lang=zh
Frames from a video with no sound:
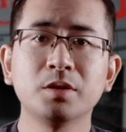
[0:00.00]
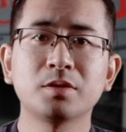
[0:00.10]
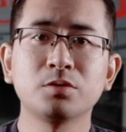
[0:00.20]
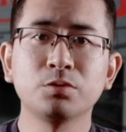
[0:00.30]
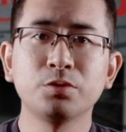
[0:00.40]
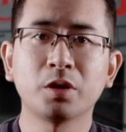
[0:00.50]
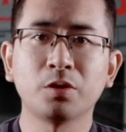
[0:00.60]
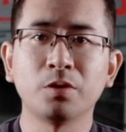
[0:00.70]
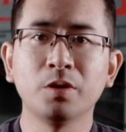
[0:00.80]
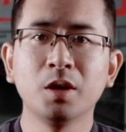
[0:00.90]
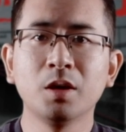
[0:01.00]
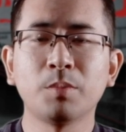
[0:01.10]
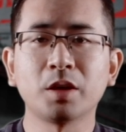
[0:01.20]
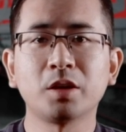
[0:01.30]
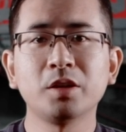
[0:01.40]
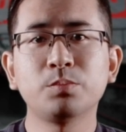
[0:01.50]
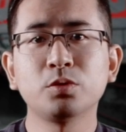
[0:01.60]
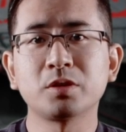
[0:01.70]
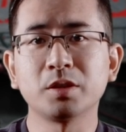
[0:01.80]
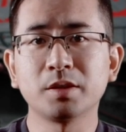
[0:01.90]
自入狱后，马乔丽不
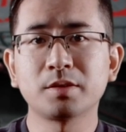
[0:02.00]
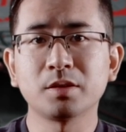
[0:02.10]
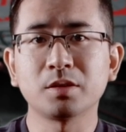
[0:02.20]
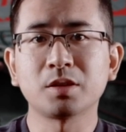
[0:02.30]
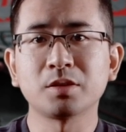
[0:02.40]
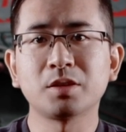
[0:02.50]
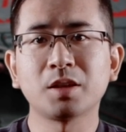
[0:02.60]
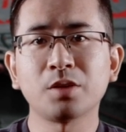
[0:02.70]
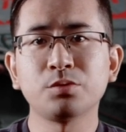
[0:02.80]
止一次向其他